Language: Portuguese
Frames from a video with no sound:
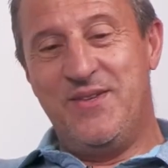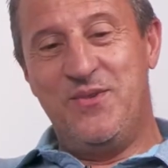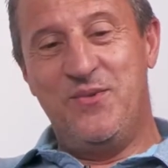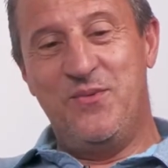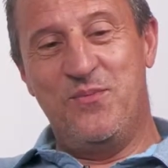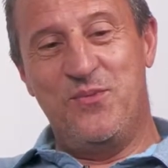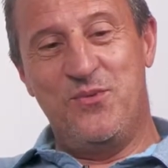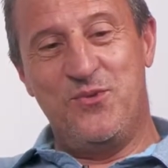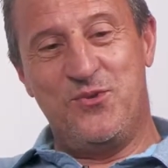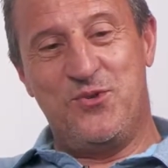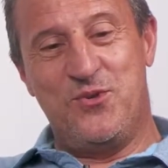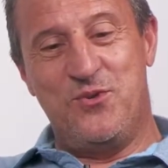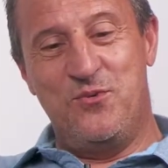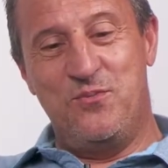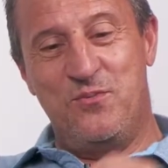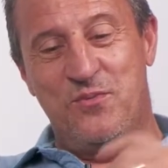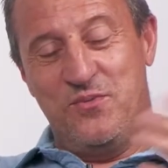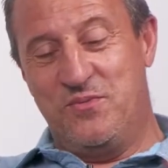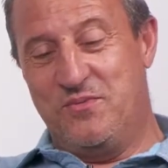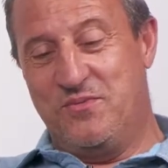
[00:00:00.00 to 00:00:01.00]
Numa,
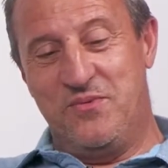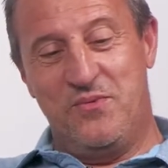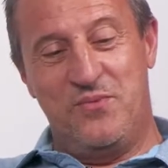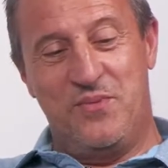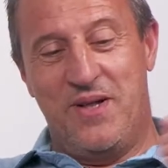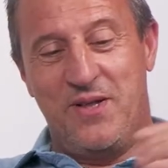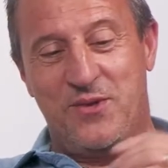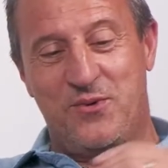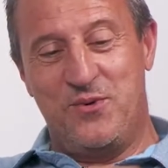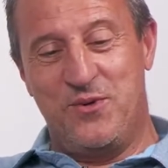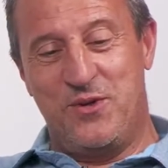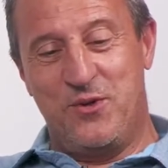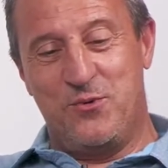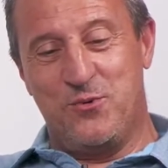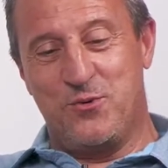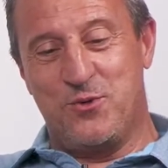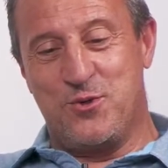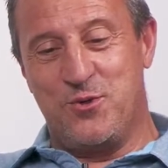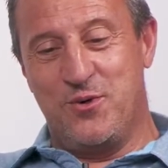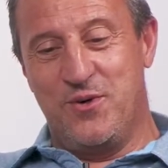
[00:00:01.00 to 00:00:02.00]
numa, numa, altura
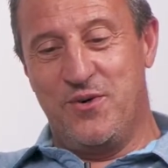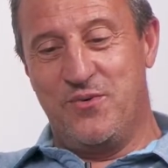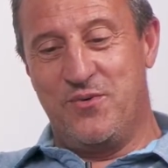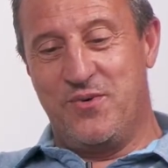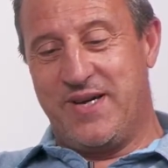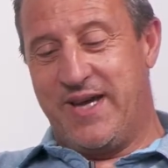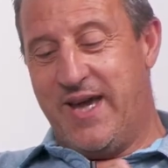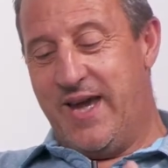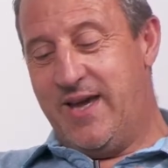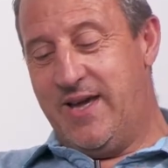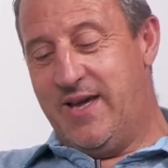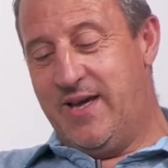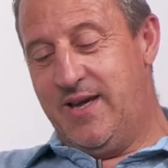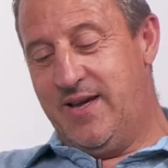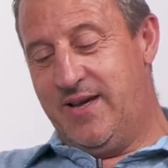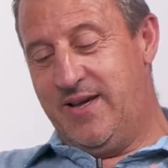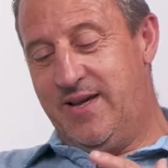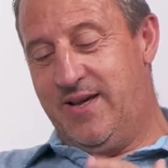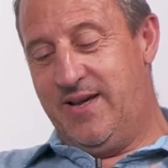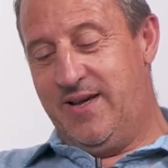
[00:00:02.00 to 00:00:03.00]
do jogo,
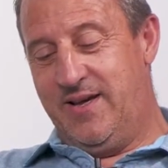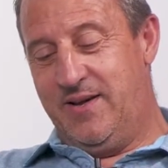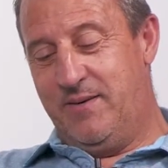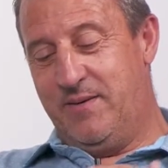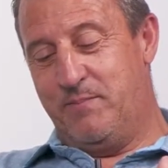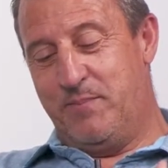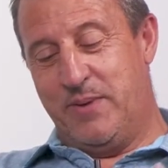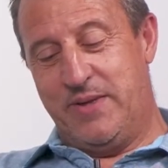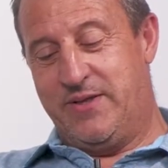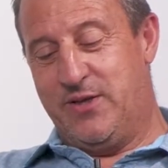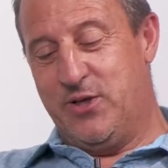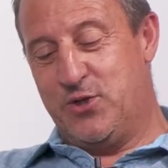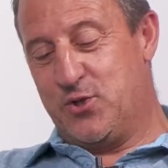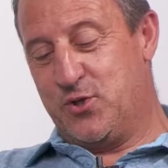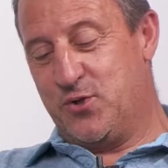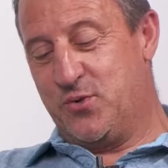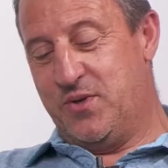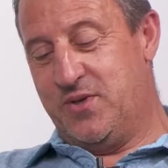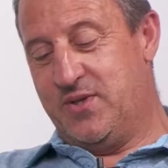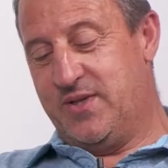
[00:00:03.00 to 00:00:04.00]
caí e parti
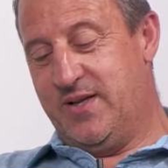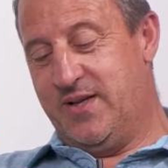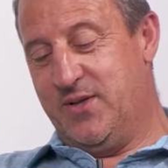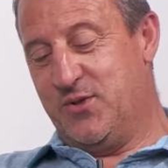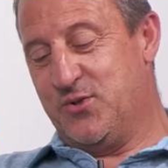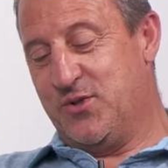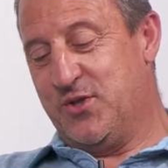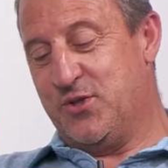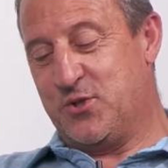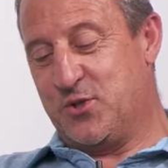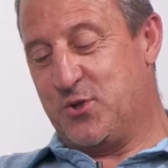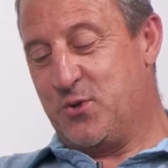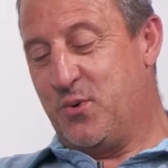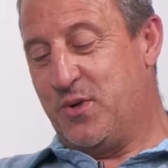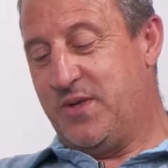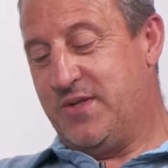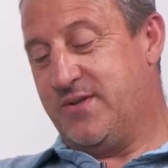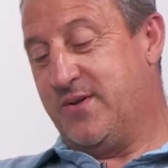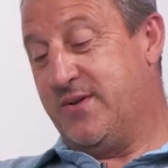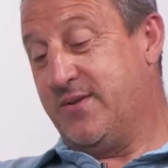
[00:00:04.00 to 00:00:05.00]
estes dois dedos, estes
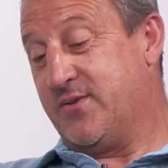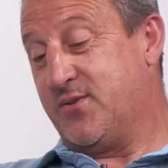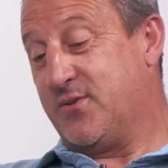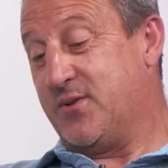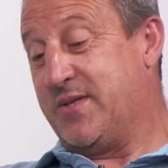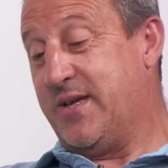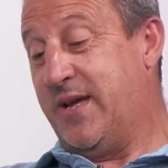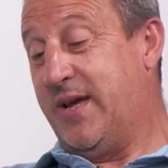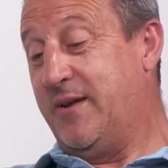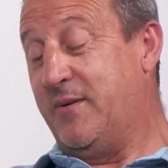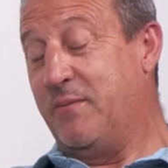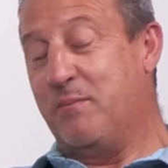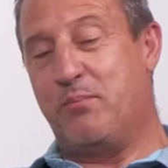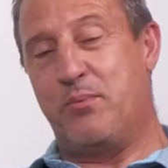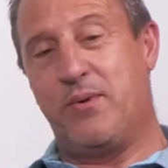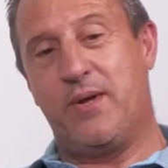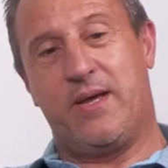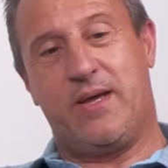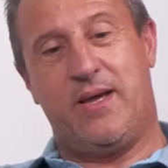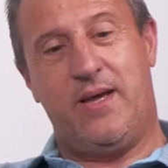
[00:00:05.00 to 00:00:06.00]
dois ossos saíram
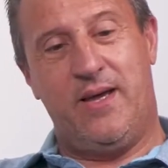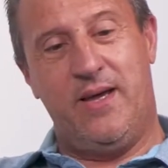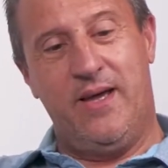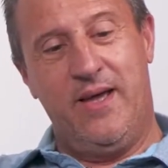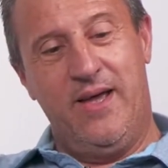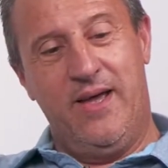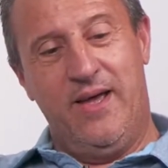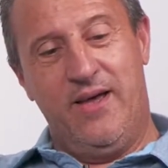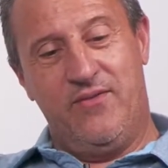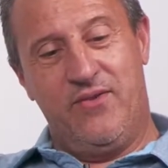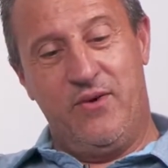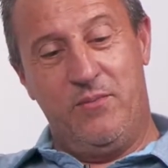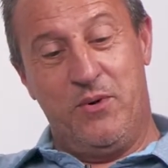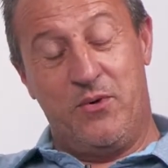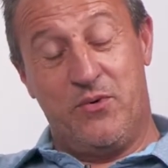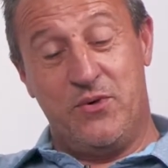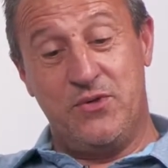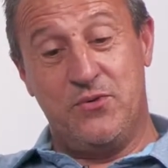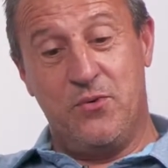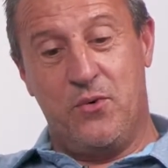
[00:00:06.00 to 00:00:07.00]
por aqui, foi
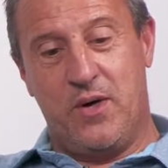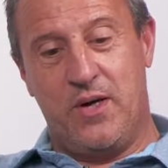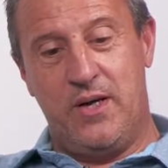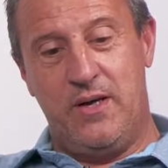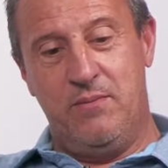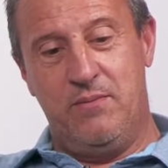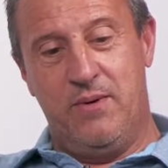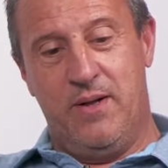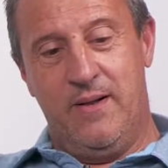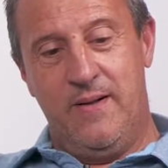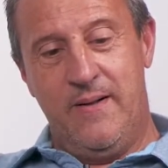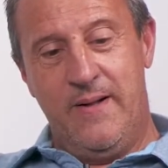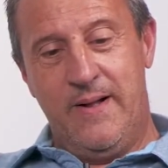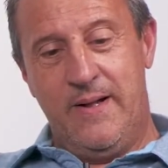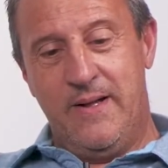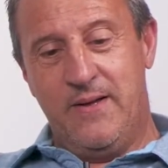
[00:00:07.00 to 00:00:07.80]
uma coisa horrível.